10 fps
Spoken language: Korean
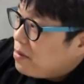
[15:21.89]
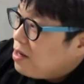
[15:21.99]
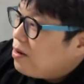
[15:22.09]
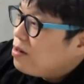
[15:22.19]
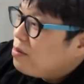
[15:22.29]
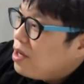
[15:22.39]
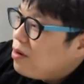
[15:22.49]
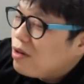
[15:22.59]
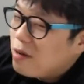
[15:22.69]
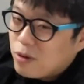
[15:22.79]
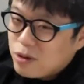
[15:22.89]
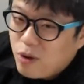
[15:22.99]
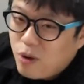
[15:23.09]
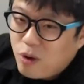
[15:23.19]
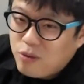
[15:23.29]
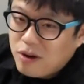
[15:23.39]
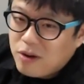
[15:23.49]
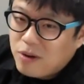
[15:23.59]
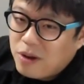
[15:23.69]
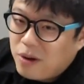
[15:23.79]
이거를 미국이 먼저 거부한
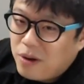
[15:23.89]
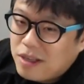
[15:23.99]
거예요.